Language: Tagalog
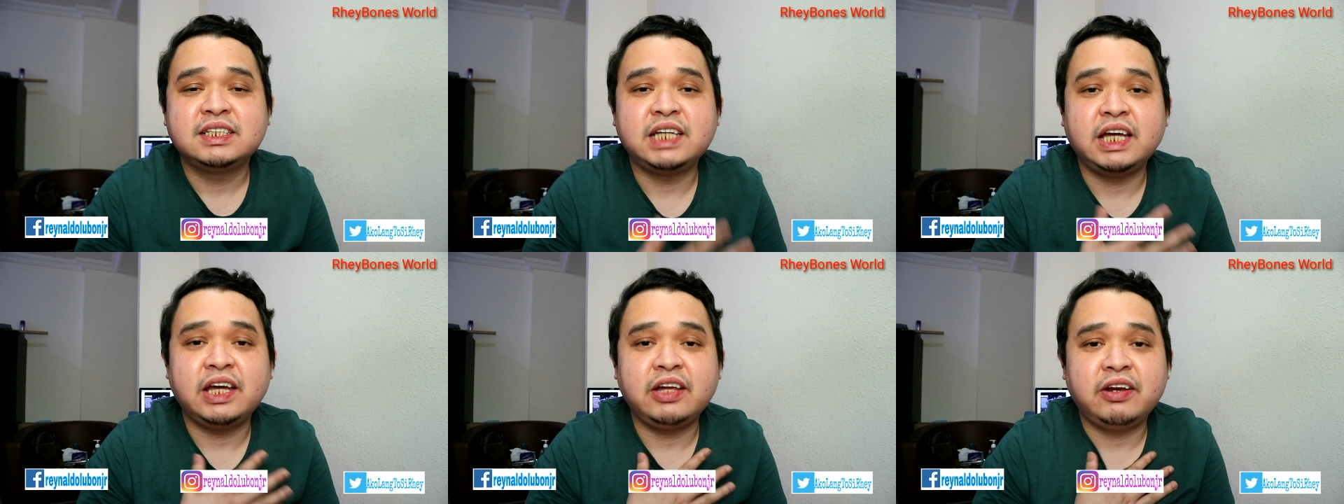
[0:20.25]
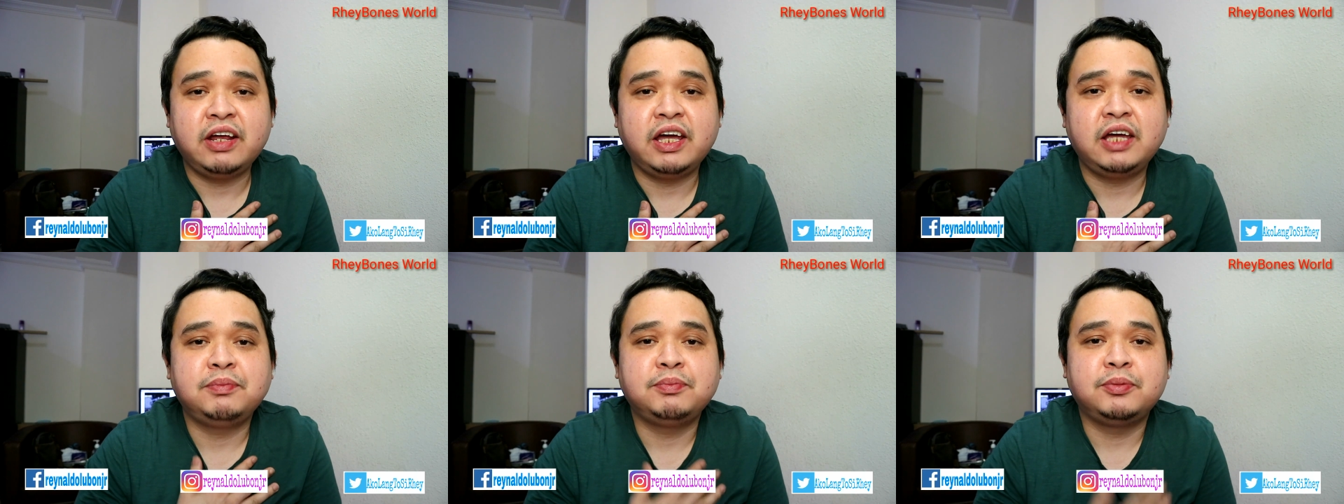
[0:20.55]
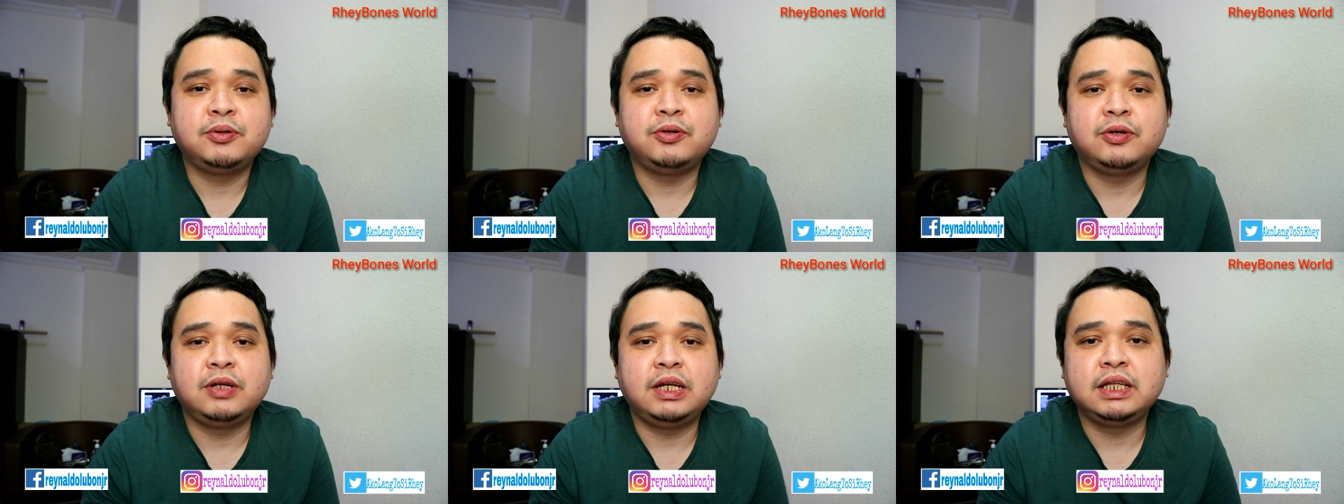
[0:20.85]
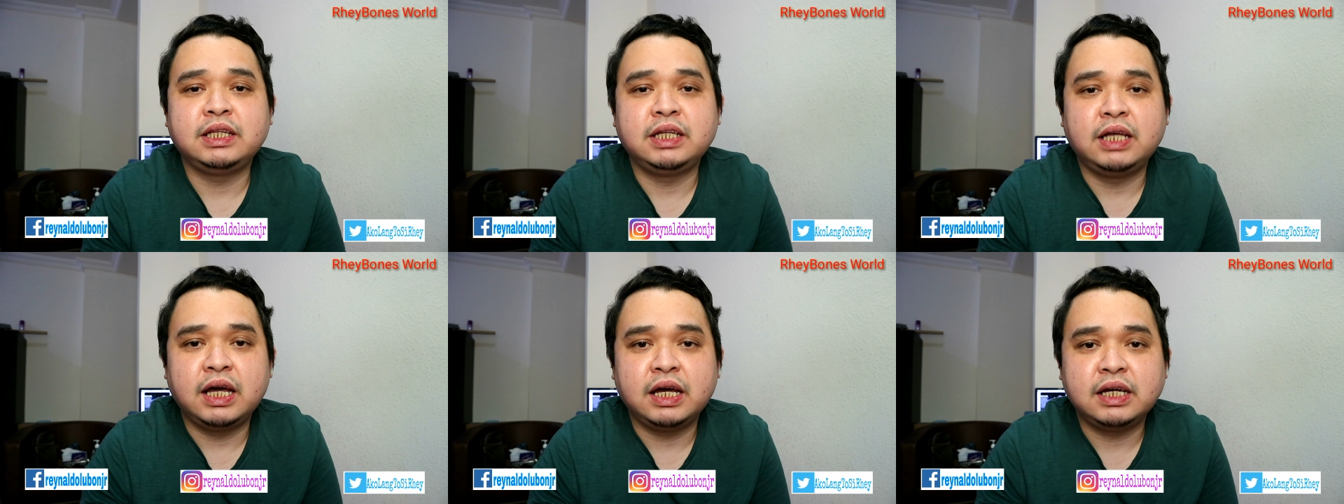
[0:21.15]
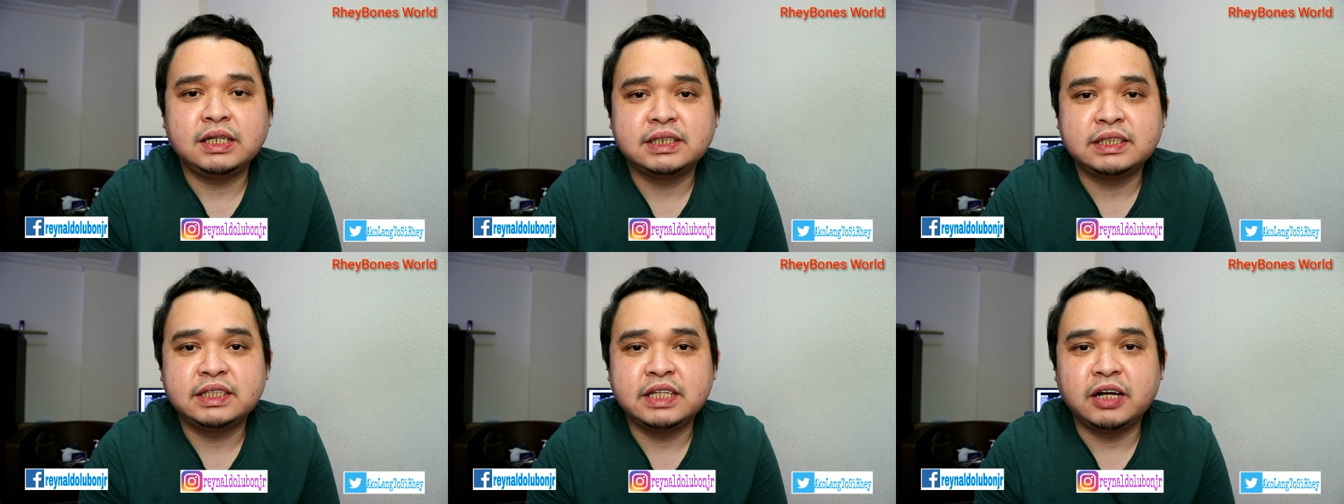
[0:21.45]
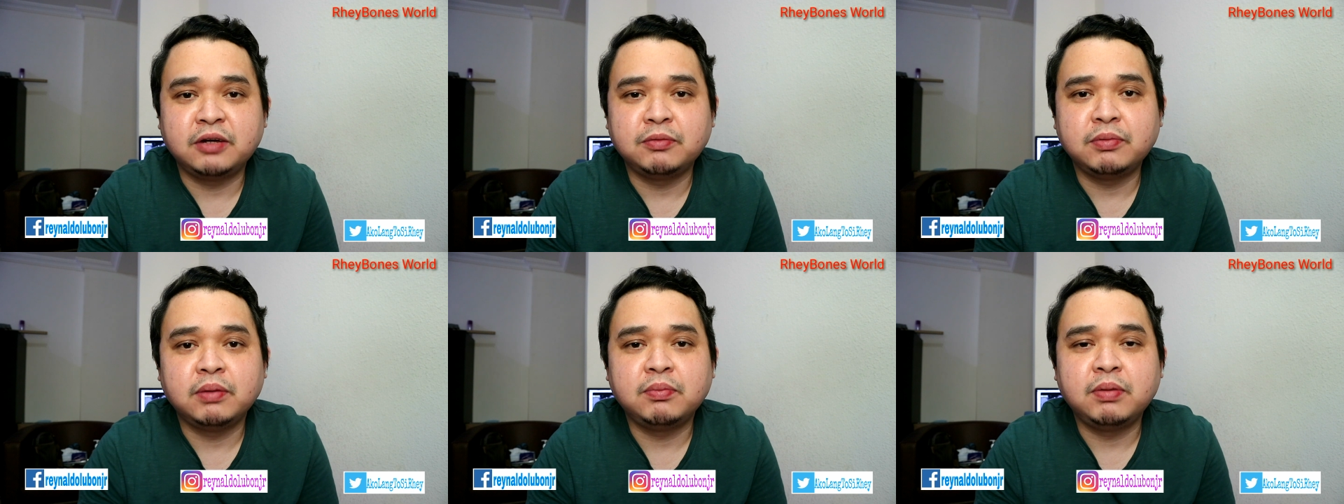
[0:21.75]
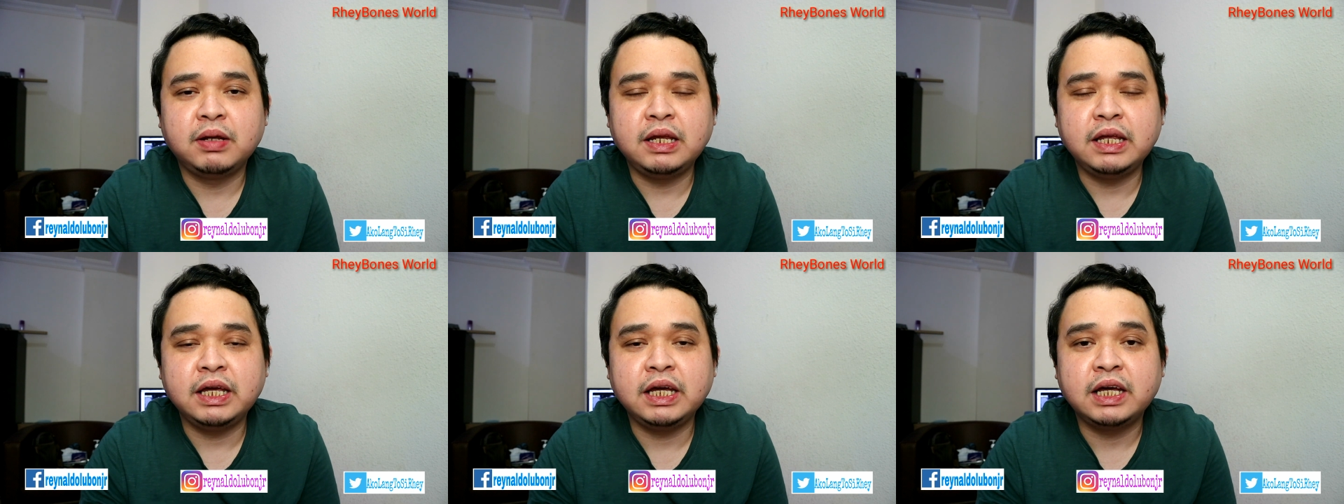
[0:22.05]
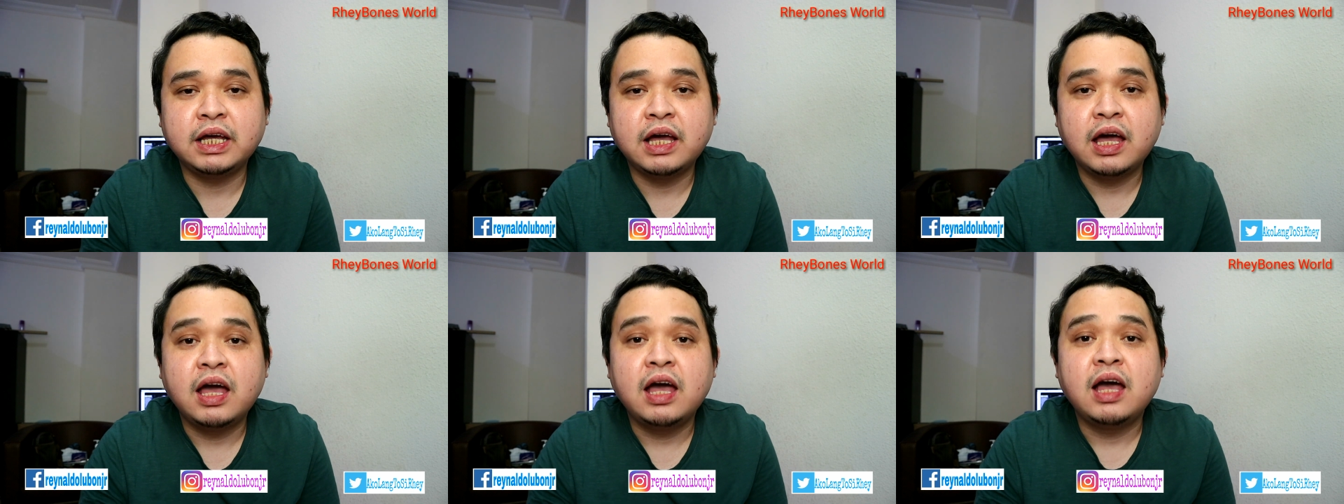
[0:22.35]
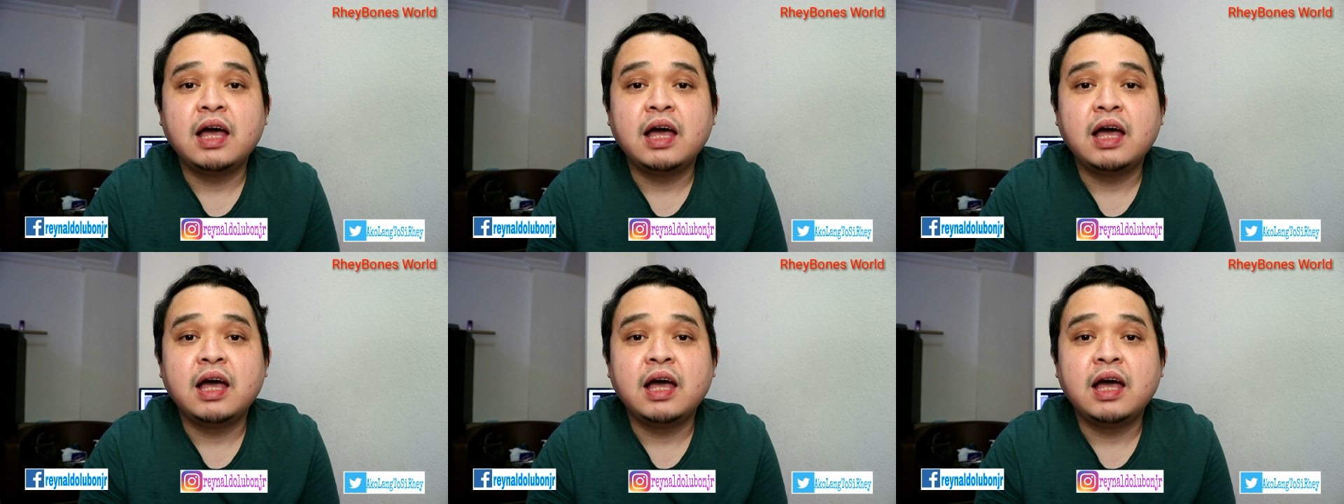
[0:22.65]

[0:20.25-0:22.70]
Si Ray po ulit guys, nagbabalik